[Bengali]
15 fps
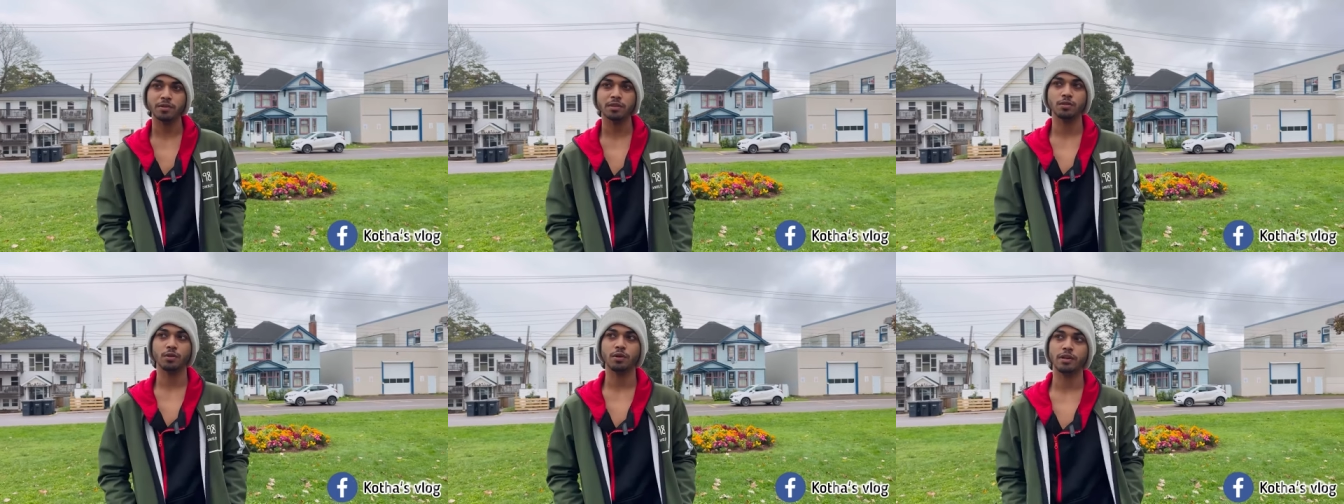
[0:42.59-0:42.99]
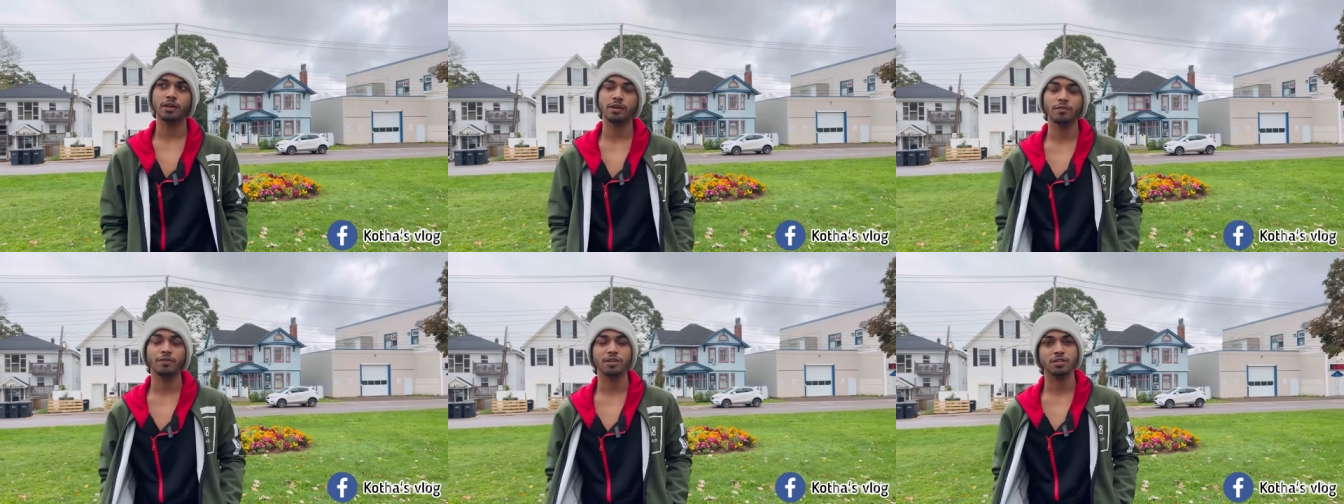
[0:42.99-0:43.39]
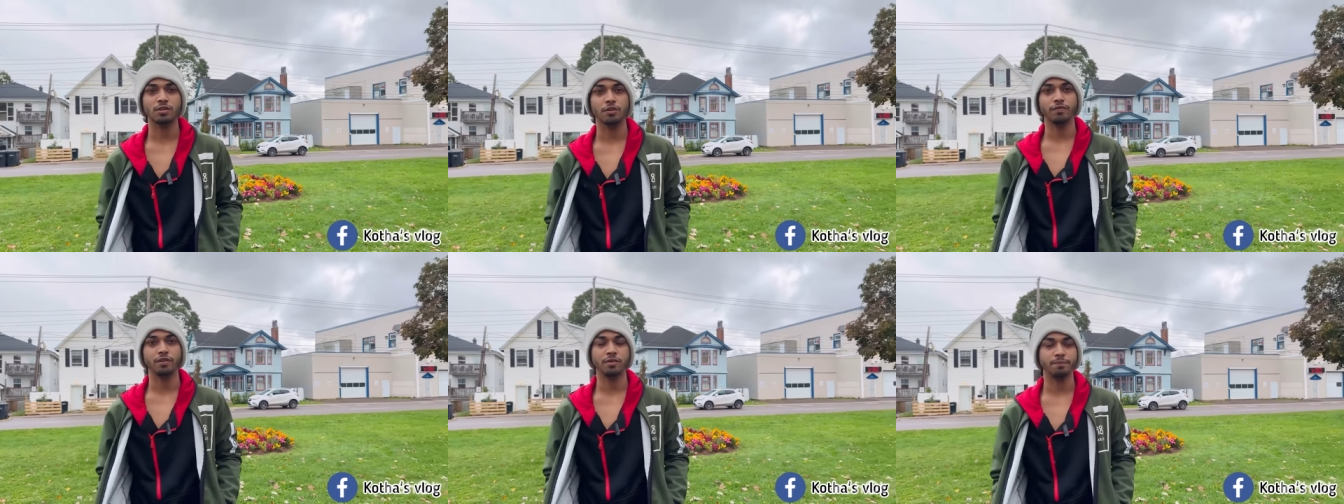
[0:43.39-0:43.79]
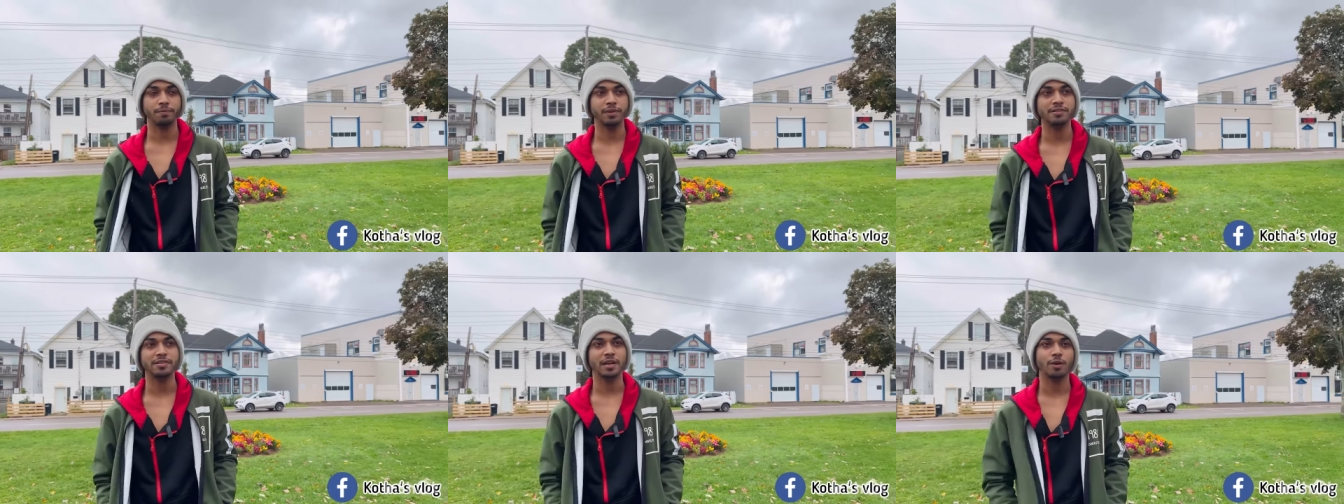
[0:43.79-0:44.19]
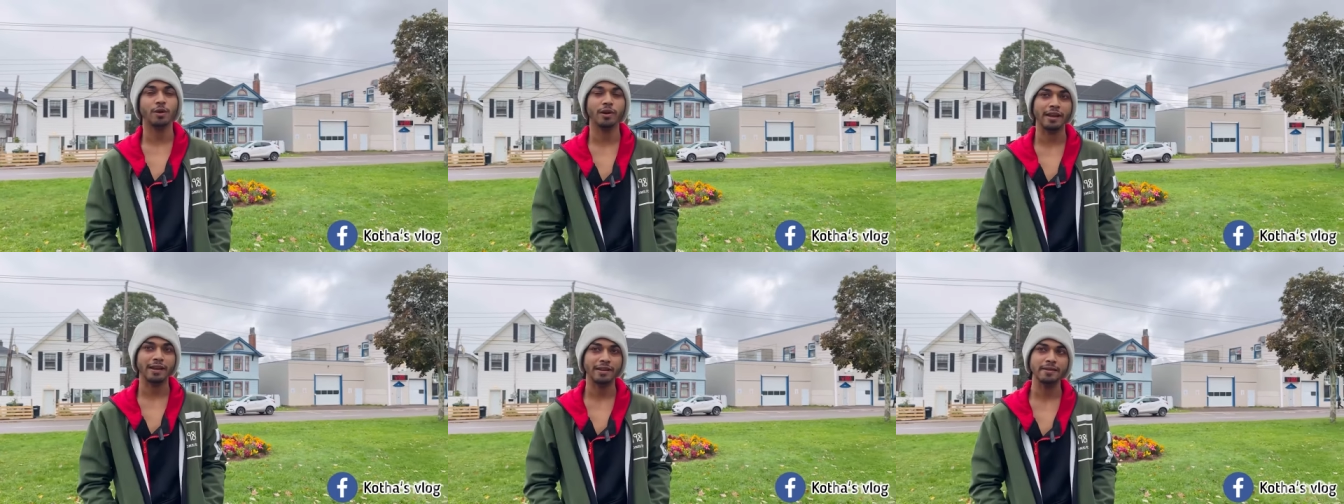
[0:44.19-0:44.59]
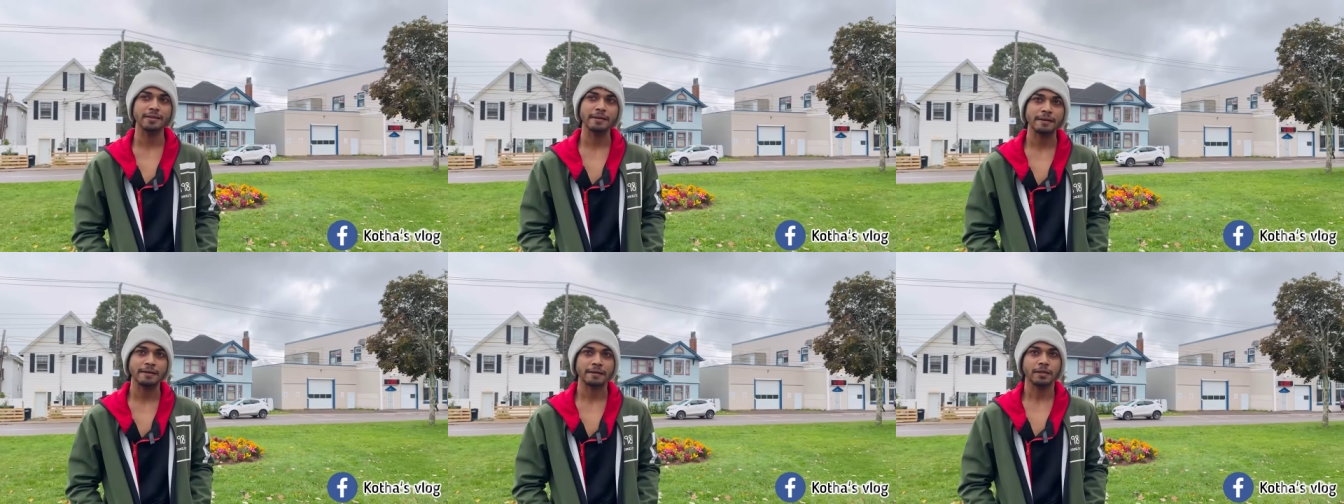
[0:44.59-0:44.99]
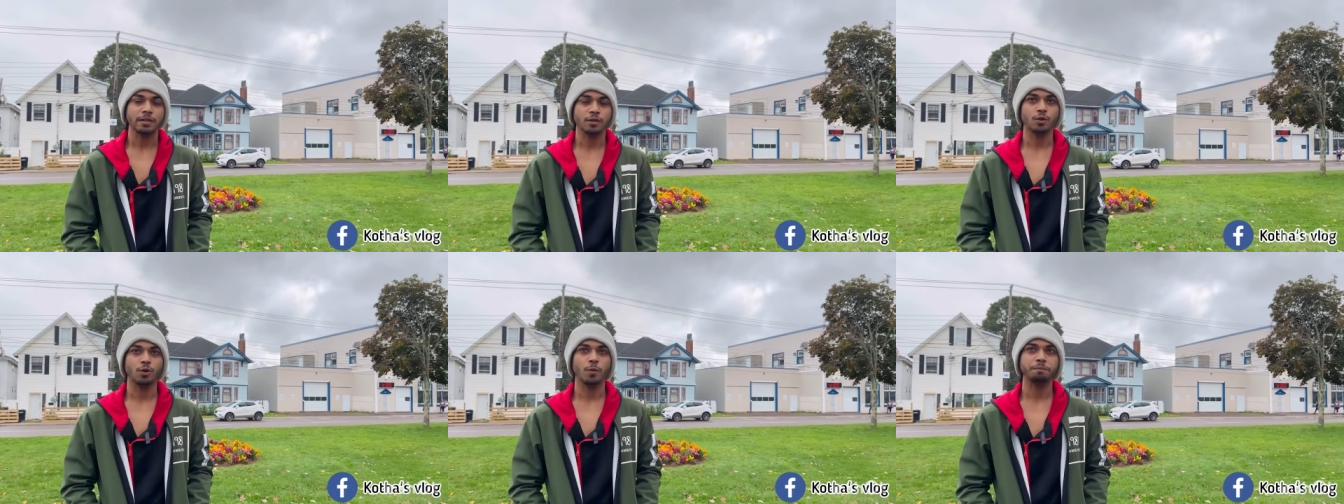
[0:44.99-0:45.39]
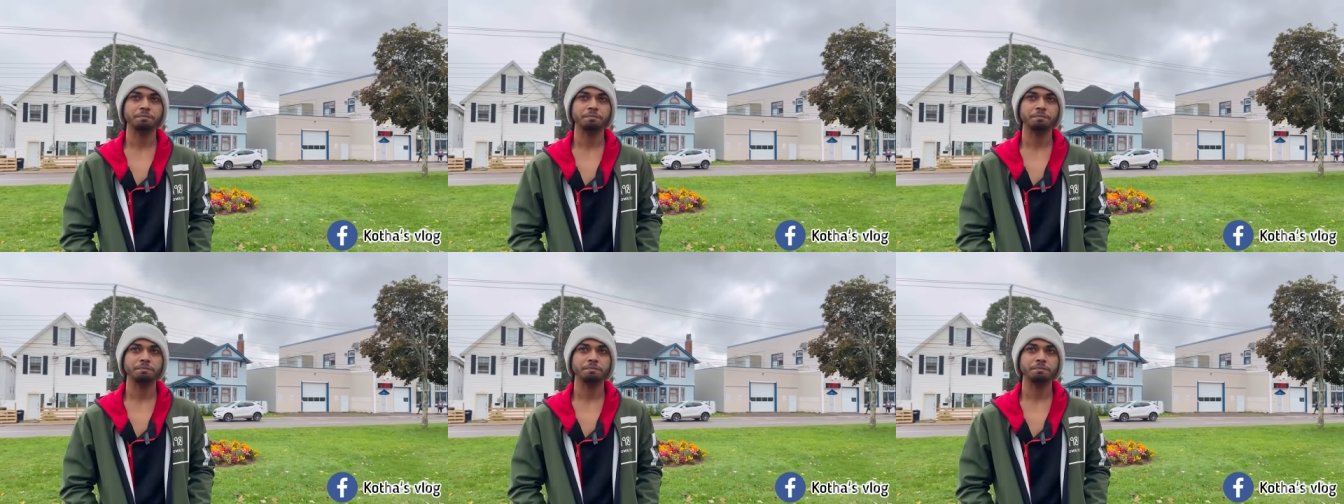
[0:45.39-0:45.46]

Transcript: সো এটা ইউনিভার্সিটি অফ প্রিন্স অ্যাডওয়ার্ড আইল্যান্ড সো